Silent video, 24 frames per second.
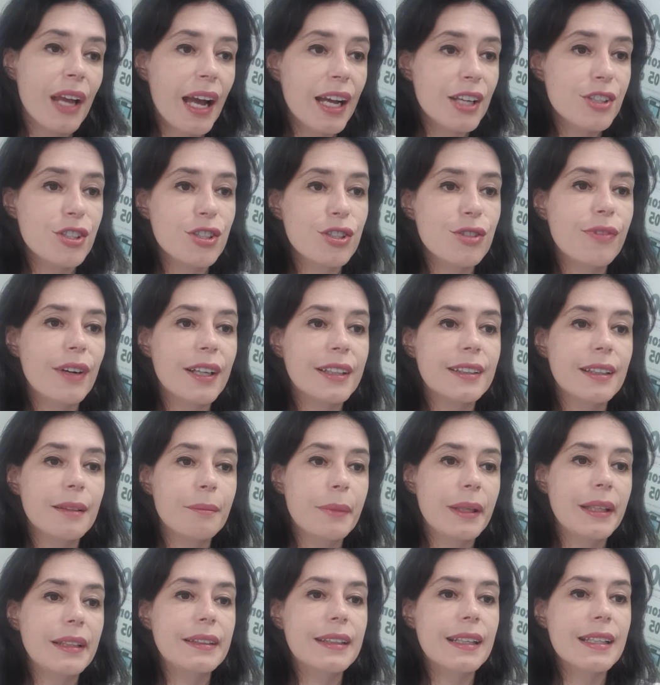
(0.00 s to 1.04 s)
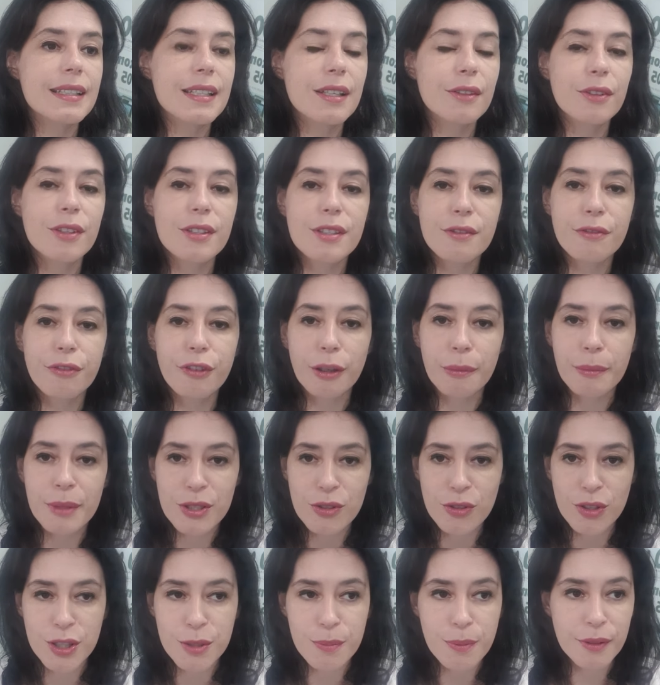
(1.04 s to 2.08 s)
a gente vai também trazendo as
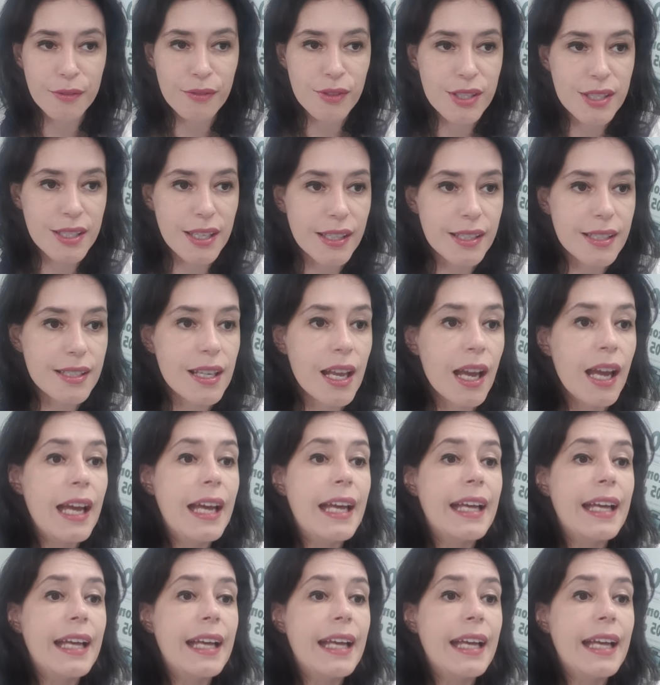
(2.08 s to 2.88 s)
informações para vocês.